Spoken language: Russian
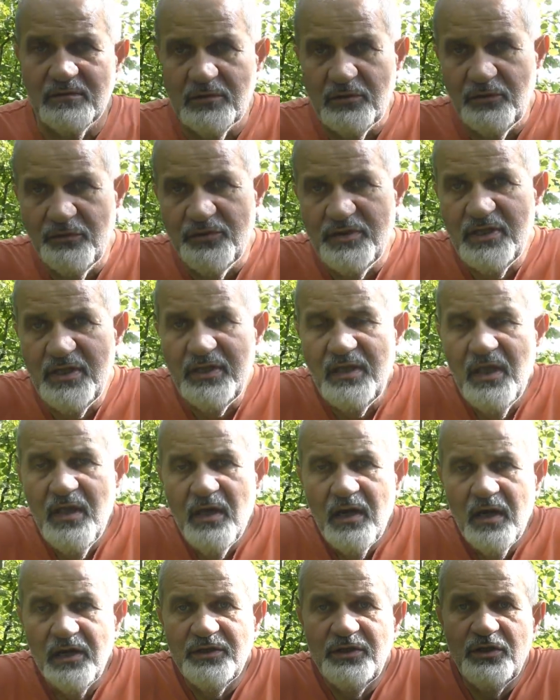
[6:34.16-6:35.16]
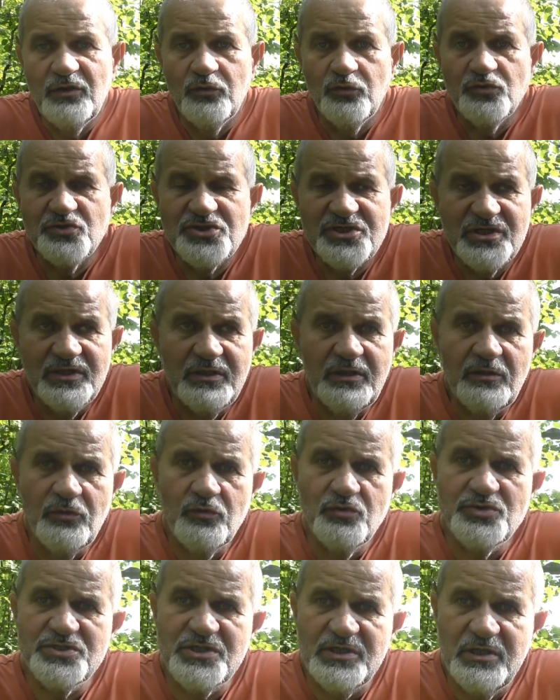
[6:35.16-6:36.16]
людей, они уже,
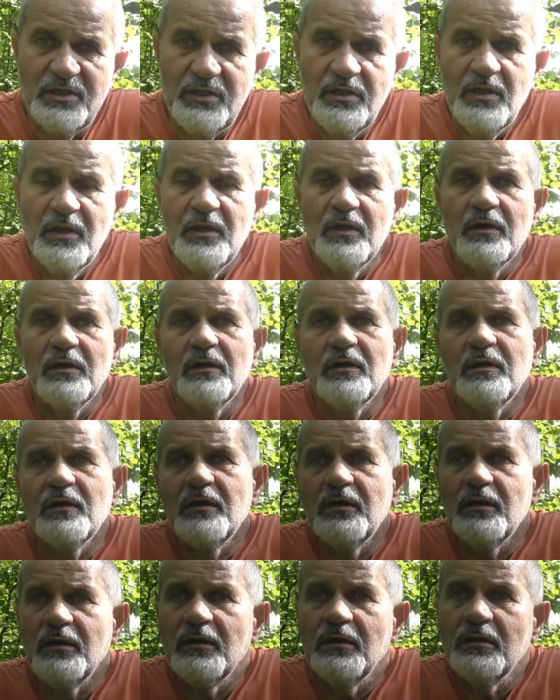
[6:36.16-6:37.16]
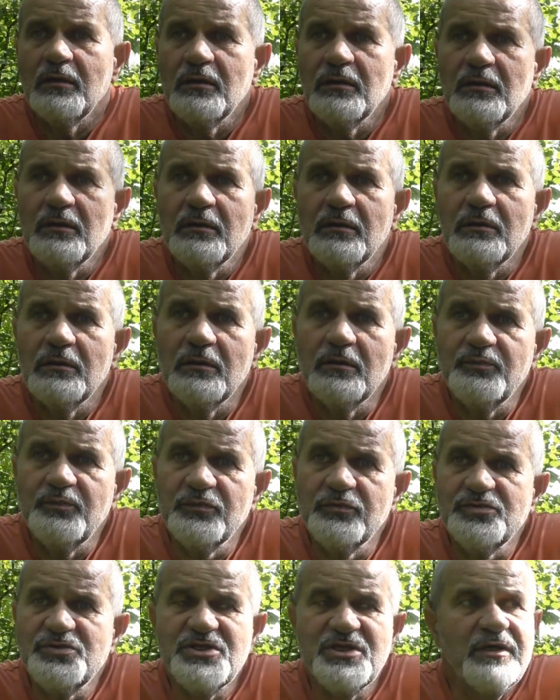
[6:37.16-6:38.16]
уже
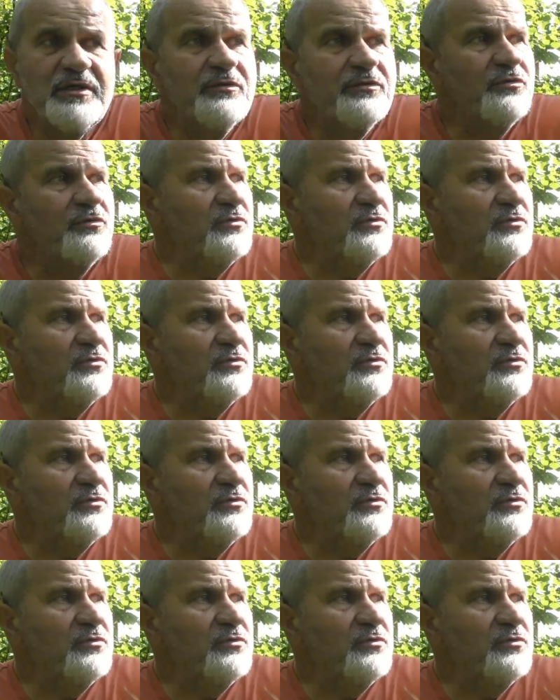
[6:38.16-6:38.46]
получают,